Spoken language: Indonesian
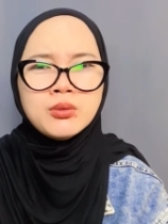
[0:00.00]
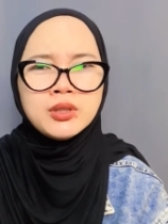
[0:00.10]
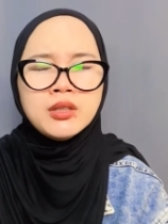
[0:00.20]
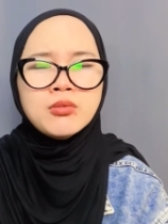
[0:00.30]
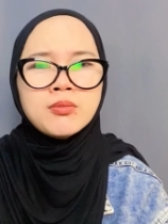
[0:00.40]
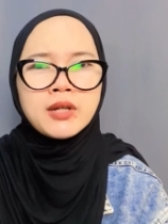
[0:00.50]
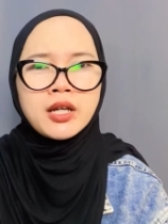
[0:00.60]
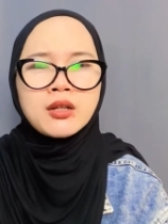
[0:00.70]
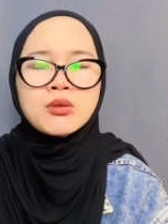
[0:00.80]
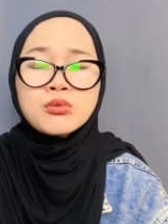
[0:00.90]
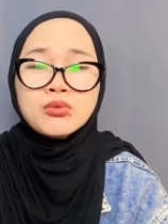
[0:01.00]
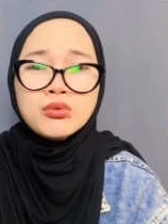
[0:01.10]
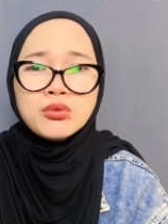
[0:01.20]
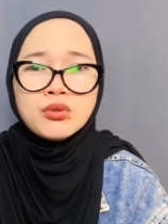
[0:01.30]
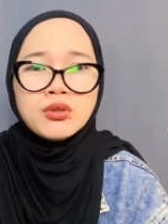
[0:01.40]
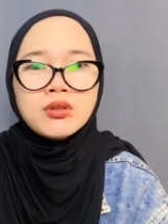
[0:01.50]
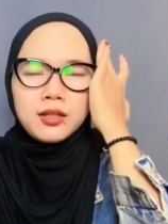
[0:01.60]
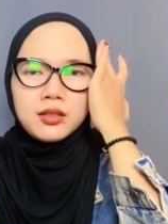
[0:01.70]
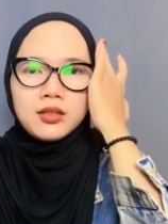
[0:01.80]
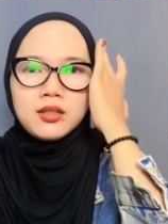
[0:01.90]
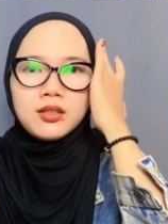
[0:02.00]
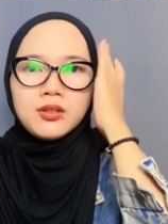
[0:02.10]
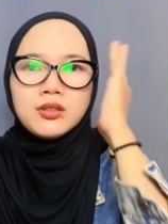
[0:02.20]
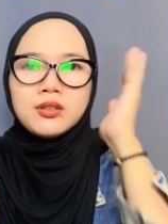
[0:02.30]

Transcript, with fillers: Jadi belum pakai kerudung. Uh,